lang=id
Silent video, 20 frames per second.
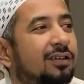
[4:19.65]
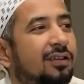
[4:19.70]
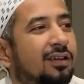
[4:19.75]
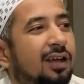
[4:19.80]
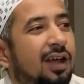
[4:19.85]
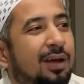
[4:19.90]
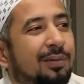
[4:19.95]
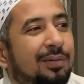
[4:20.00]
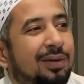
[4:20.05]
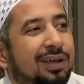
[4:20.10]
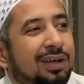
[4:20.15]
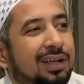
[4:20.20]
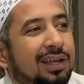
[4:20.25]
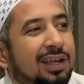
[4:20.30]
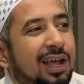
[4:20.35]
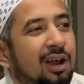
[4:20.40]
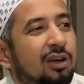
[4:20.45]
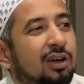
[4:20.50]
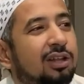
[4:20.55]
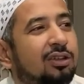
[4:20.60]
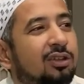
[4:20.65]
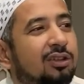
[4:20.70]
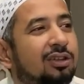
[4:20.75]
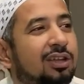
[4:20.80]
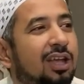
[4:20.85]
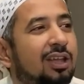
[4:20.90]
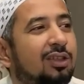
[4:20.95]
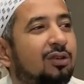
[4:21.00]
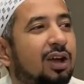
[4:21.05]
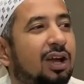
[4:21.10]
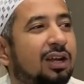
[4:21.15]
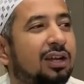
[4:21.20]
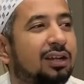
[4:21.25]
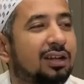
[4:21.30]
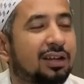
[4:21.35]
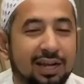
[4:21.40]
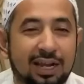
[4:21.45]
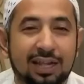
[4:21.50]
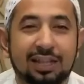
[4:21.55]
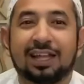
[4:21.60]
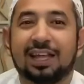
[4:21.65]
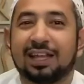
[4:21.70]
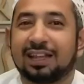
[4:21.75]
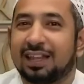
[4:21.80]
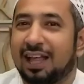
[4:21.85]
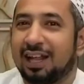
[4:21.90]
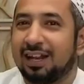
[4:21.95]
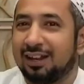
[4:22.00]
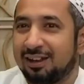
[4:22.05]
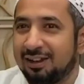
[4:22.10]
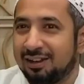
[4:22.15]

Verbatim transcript: Apalagi kalau ngentutnya itu kan rentetan.